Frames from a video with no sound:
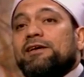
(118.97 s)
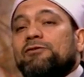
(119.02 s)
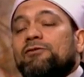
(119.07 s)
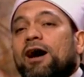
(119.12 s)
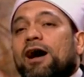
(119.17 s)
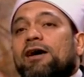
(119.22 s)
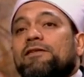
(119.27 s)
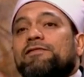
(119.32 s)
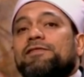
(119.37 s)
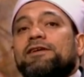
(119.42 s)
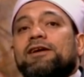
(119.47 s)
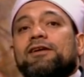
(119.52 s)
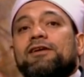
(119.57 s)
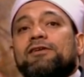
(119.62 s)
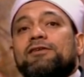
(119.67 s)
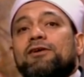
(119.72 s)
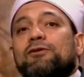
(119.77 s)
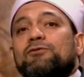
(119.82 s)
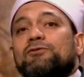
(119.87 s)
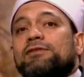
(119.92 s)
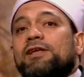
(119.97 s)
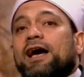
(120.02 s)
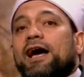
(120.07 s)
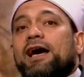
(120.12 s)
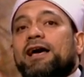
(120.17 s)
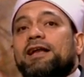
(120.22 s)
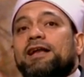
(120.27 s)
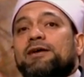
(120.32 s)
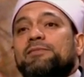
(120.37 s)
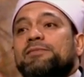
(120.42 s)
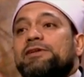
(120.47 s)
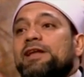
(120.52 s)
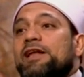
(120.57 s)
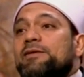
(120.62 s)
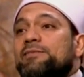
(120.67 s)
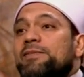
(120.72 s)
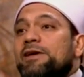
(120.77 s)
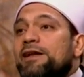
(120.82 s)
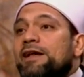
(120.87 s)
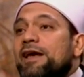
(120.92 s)
يعافينا الله تعالى من
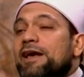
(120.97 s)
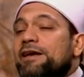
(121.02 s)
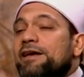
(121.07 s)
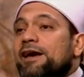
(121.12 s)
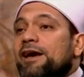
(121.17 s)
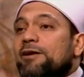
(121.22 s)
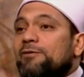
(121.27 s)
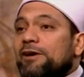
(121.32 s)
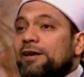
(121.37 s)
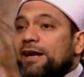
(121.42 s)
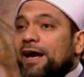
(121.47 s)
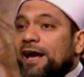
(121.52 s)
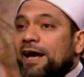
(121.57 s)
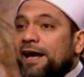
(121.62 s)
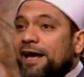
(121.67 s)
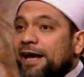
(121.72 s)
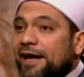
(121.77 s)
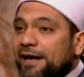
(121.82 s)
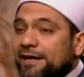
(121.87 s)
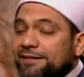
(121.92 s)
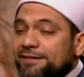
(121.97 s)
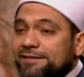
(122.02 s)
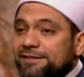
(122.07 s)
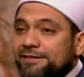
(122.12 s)
البلايا والعاهات